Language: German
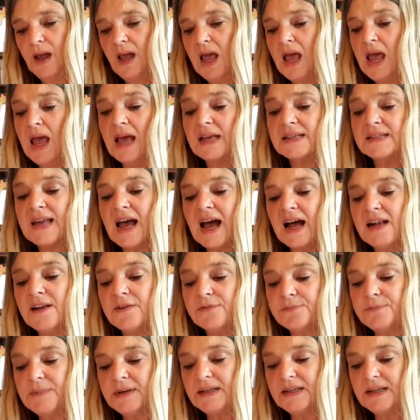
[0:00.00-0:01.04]
Es half
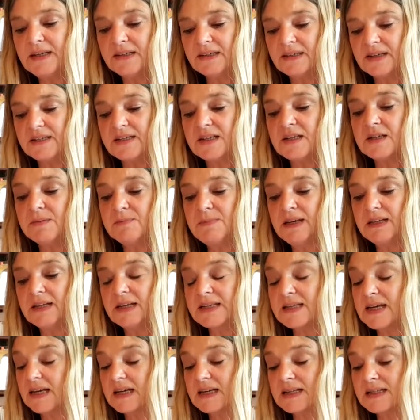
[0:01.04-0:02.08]
mir nicht, dass ich mir das
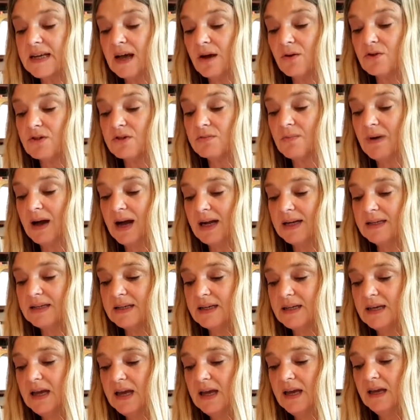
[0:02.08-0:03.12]
alles ausmalte.
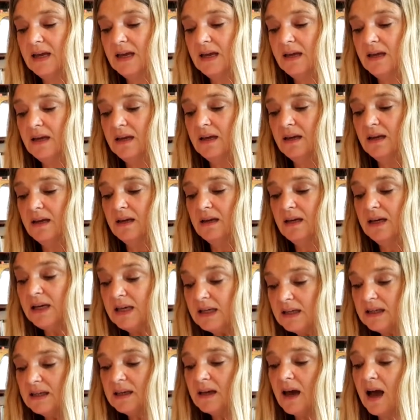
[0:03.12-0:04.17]

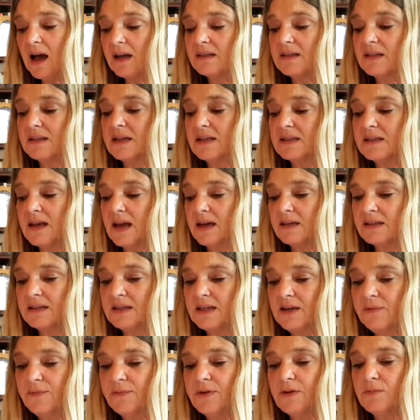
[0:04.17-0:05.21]
Ich hatte das
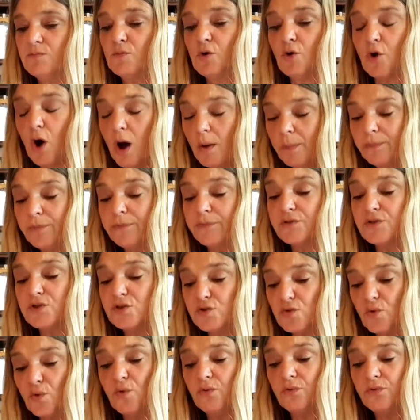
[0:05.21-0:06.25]
Archiv im Kopf
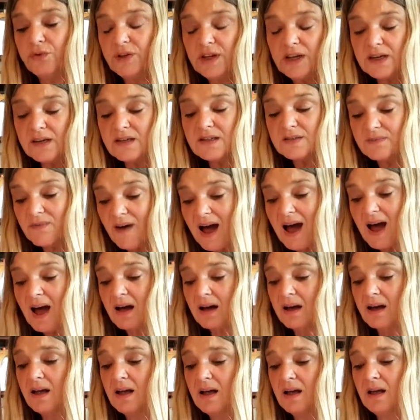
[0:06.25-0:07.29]
so, wie es
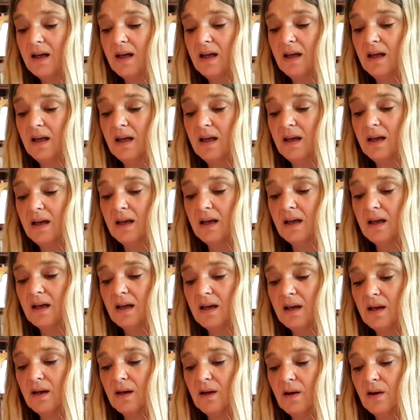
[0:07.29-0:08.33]
war
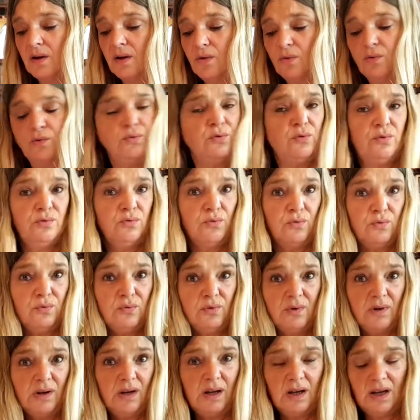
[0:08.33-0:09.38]
und
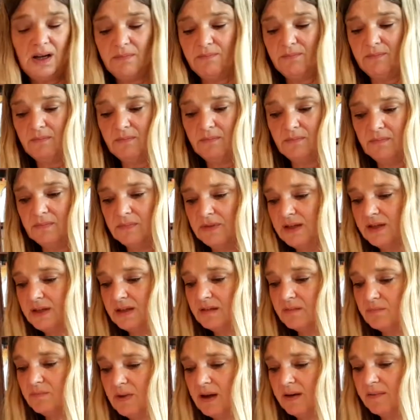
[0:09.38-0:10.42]
nun eben
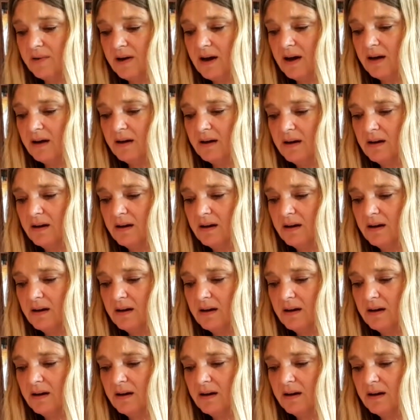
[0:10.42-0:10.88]
nicht mehr war.